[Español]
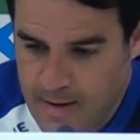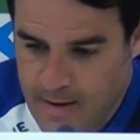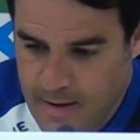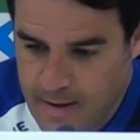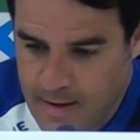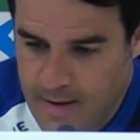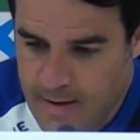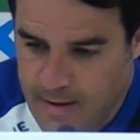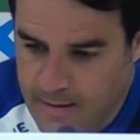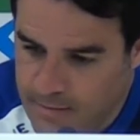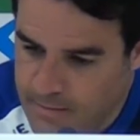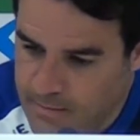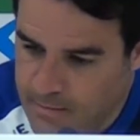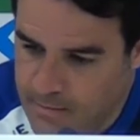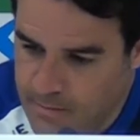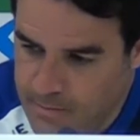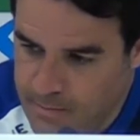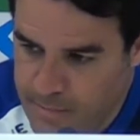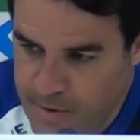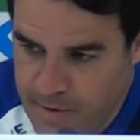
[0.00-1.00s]
eh,
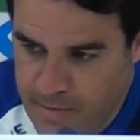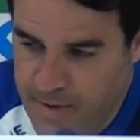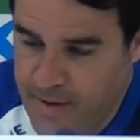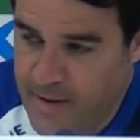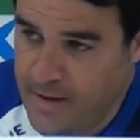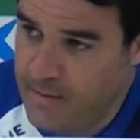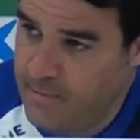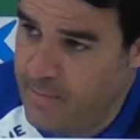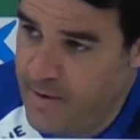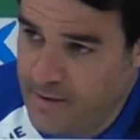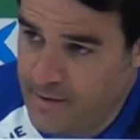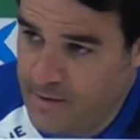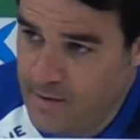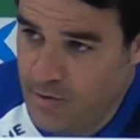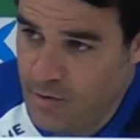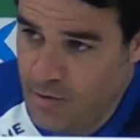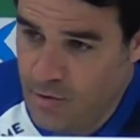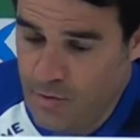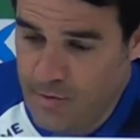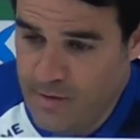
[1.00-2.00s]
vivir el
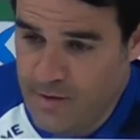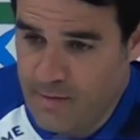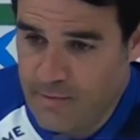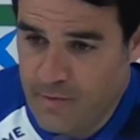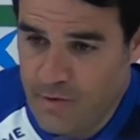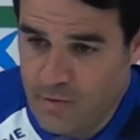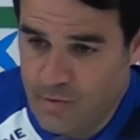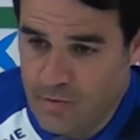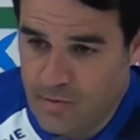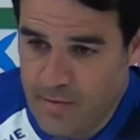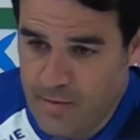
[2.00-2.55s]
partido los 90 minutos,